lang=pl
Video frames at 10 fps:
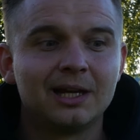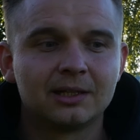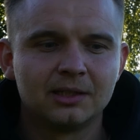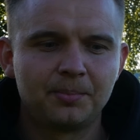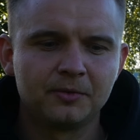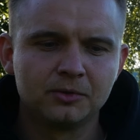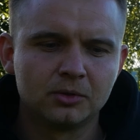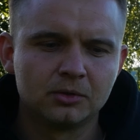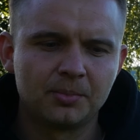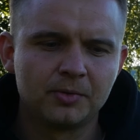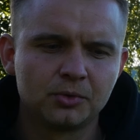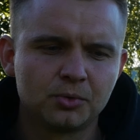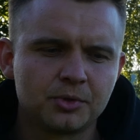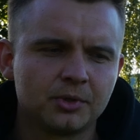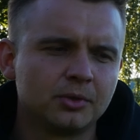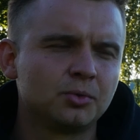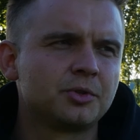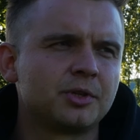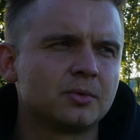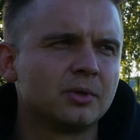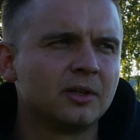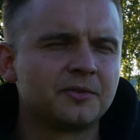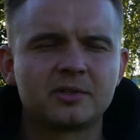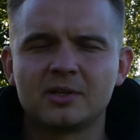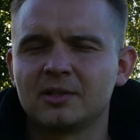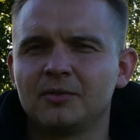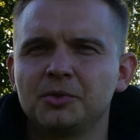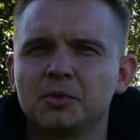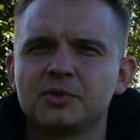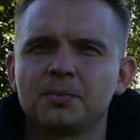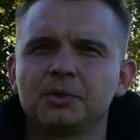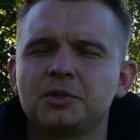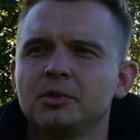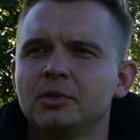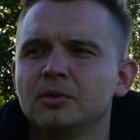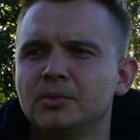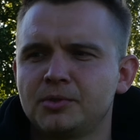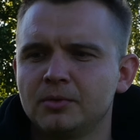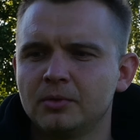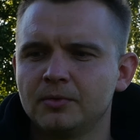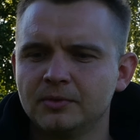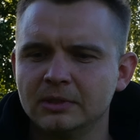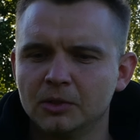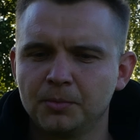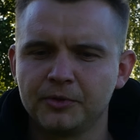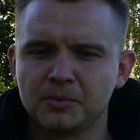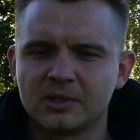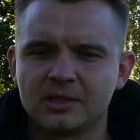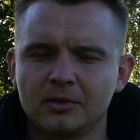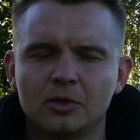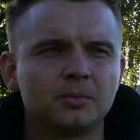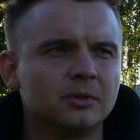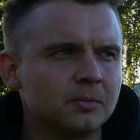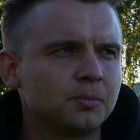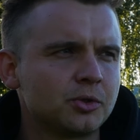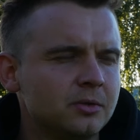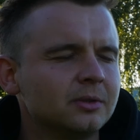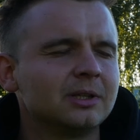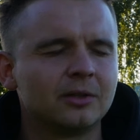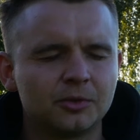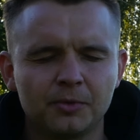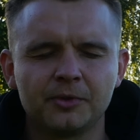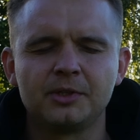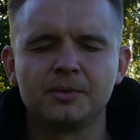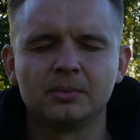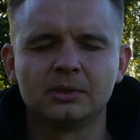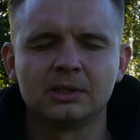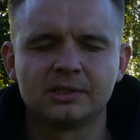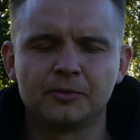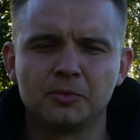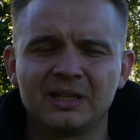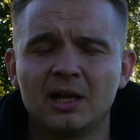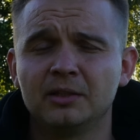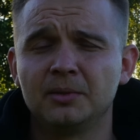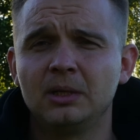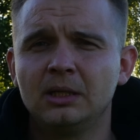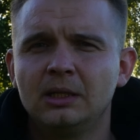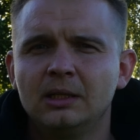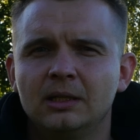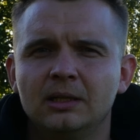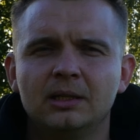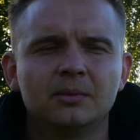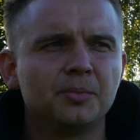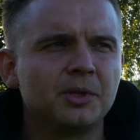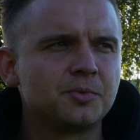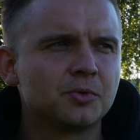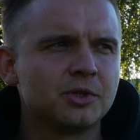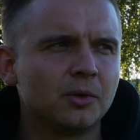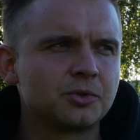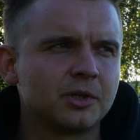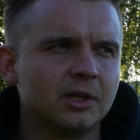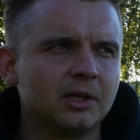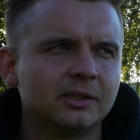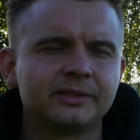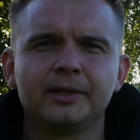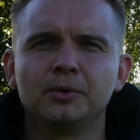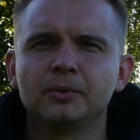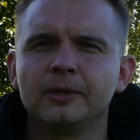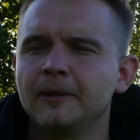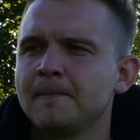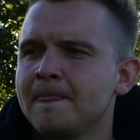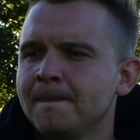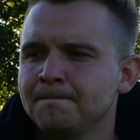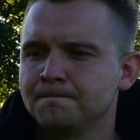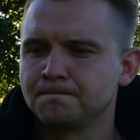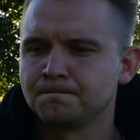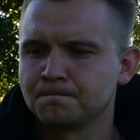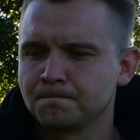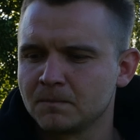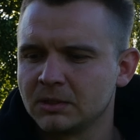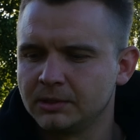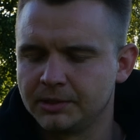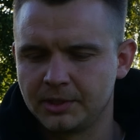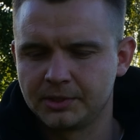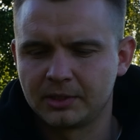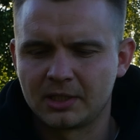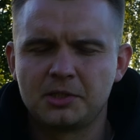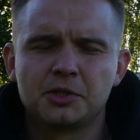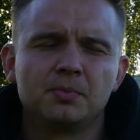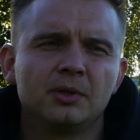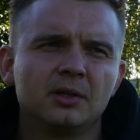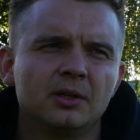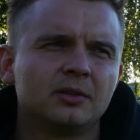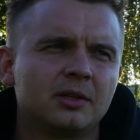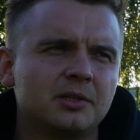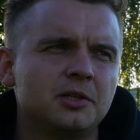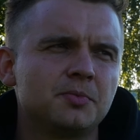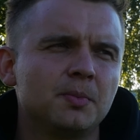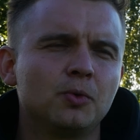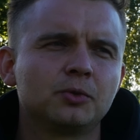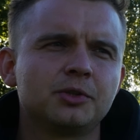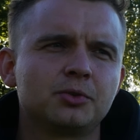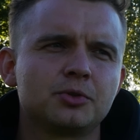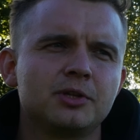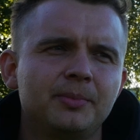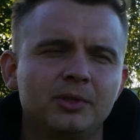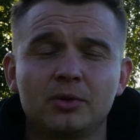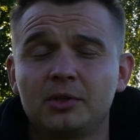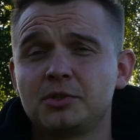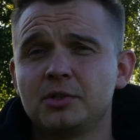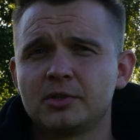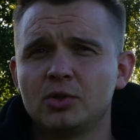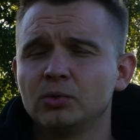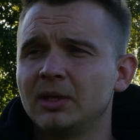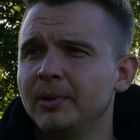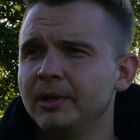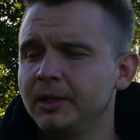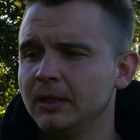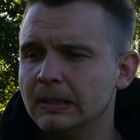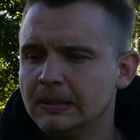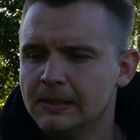Tak, na pewno, na pewno duży, duży szacunek dla wszystkich zawodników, że podeszli do tego meczu na odpowiednim, na odpowiednim nastawieniu mentalnym, e, bo mieliśmy już nauczkę z tej rundy, mm, gdzie, gdzie traciliśmy, traciliśmy punkty z drużynami teoretycznie z dołu tabeli,